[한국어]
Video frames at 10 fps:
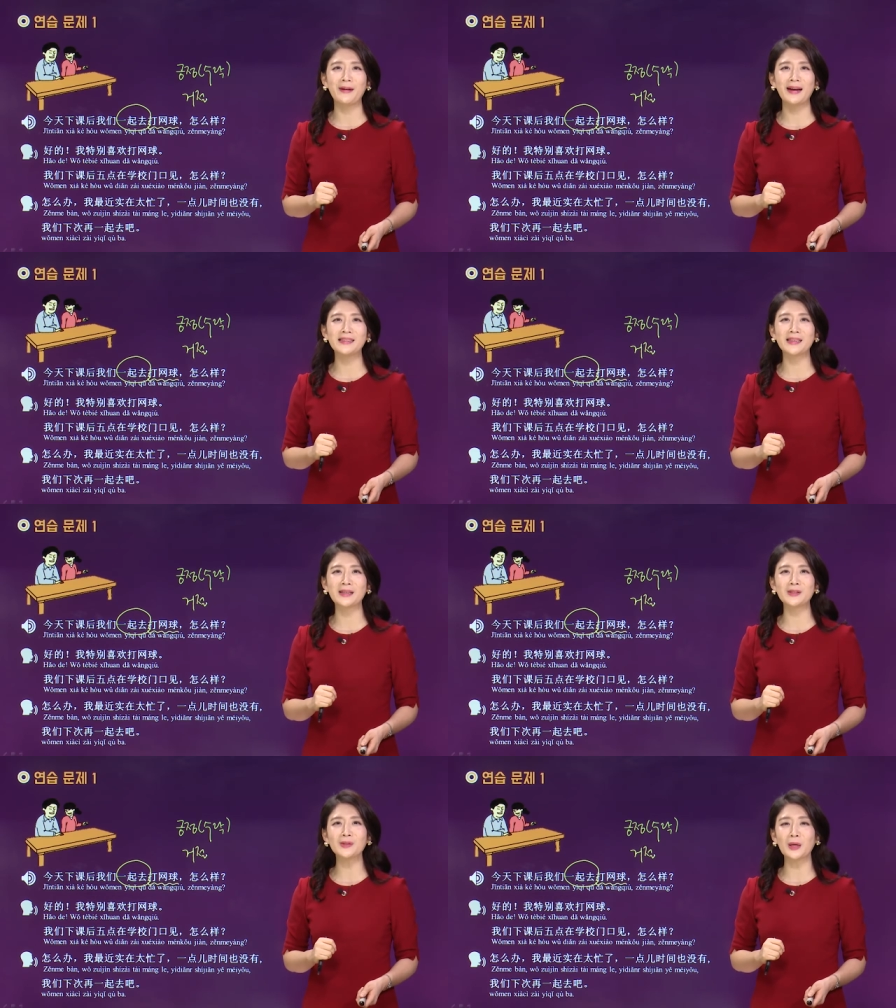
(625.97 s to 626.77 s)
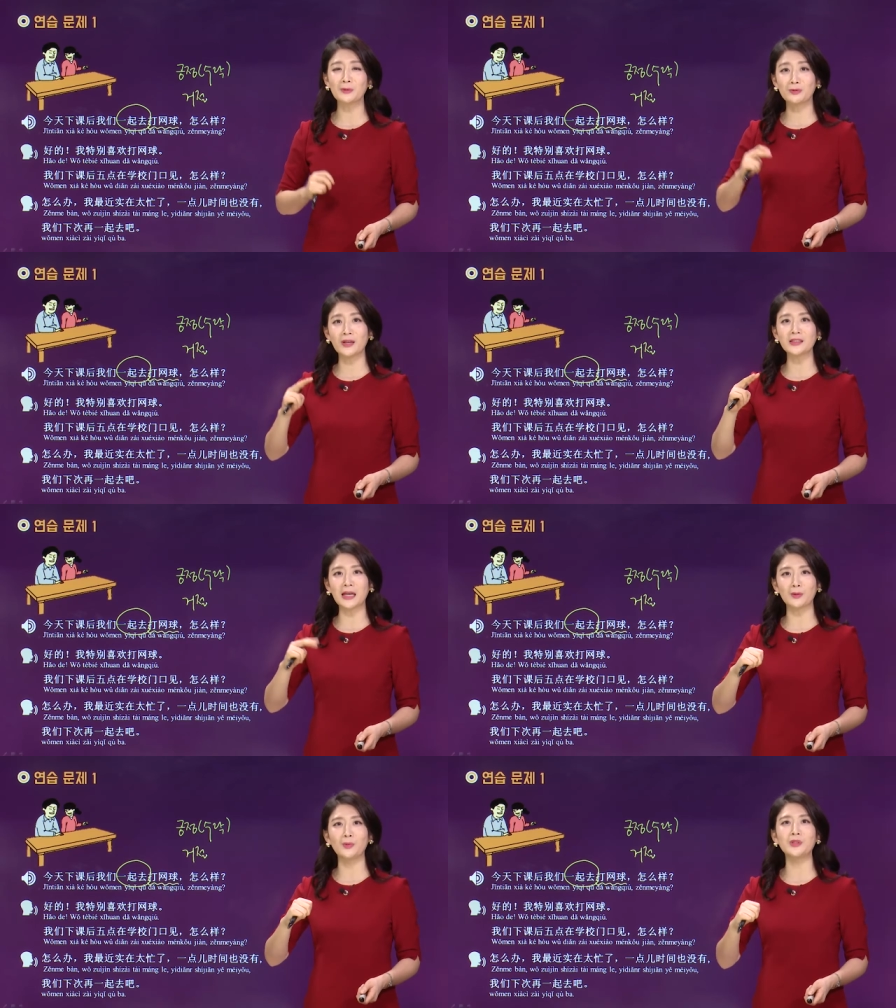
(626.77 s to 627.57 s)
아시겠죠? 그러면 두 가지 다
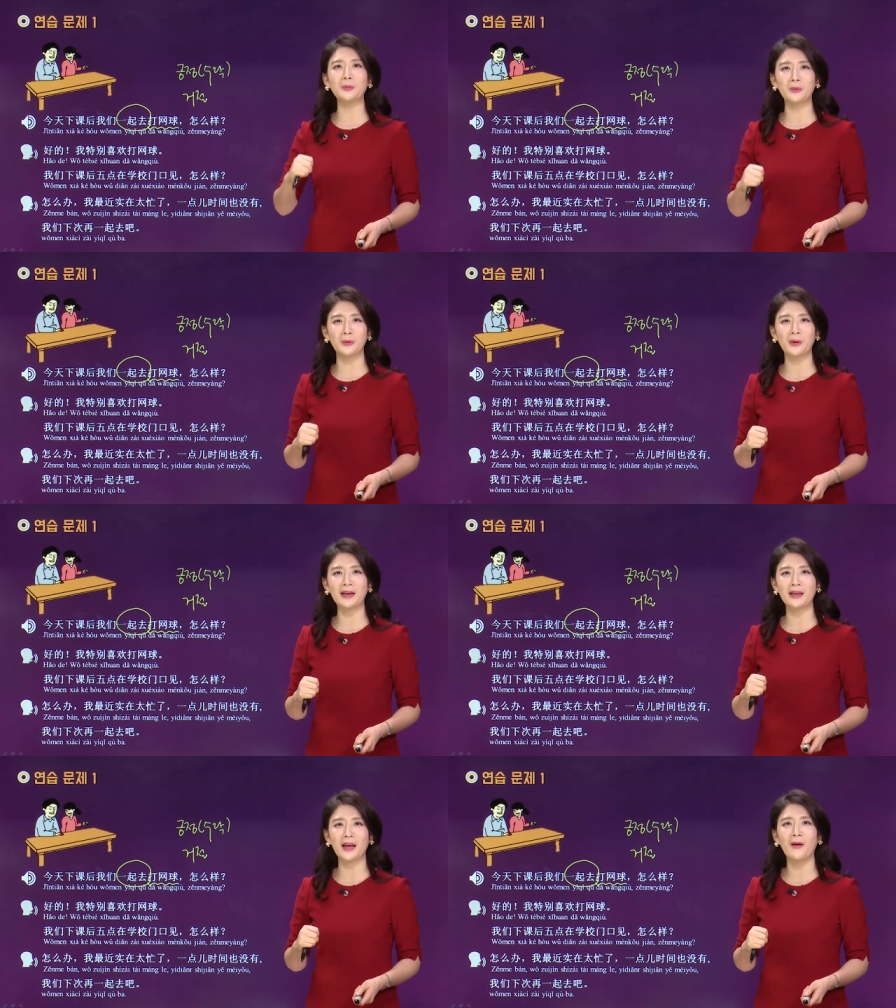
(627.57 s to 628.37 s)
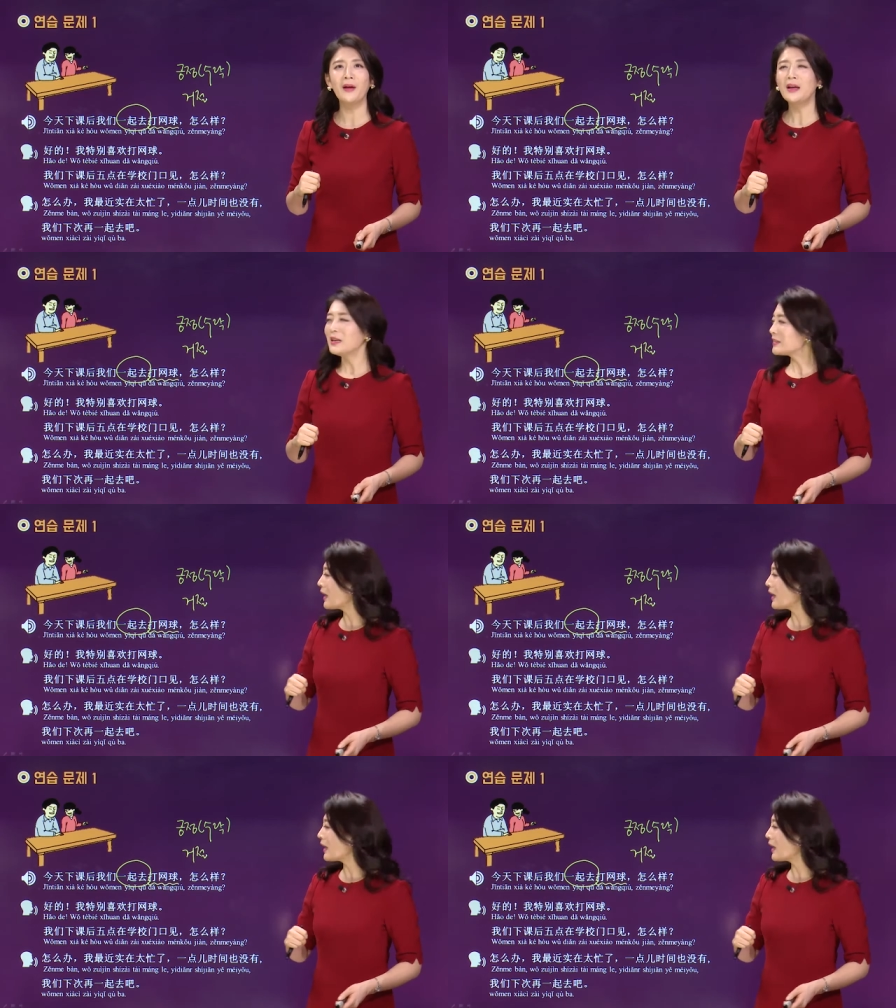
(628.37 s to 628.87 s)
동시에 보도록 할게요. 자